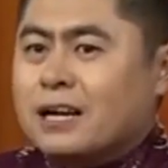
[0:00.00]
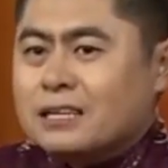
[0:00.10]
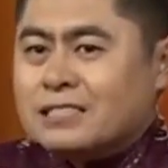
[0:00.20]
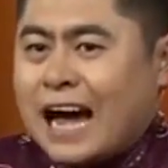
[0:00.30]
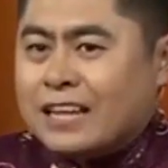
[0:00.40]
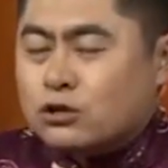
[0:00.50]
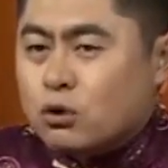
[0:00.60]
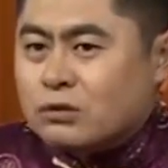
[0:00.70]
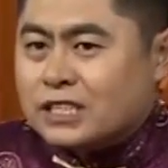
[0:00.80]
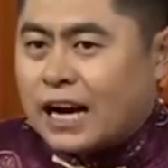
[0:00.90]
带的
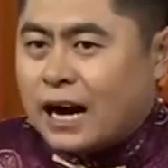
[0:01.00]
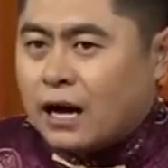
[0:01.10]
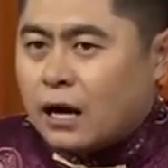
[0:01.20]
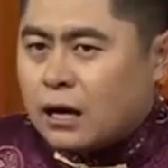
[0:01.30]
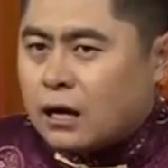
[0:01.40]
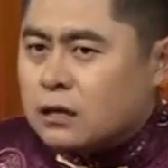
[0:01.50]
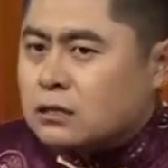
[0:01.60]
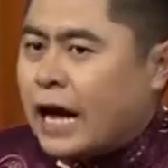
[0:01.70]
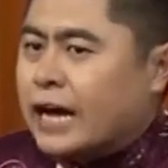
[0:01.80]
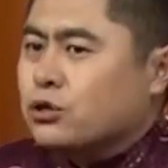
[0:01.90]
东西啊
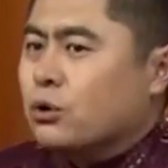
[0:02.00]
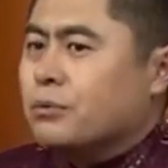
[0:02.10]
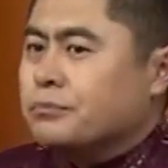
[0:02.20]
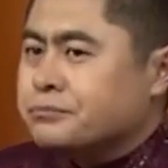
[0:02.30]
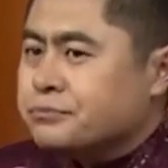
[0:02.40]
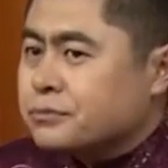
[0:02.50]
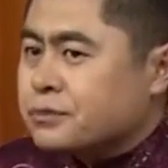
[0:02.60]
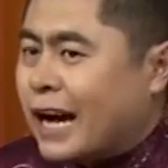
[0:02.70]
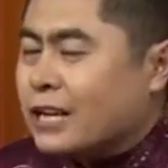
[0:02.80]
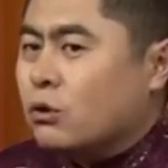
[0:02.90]
太重，
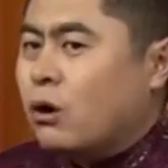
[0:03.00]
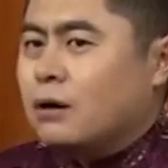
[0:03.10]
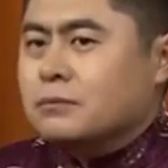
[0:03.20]
太多。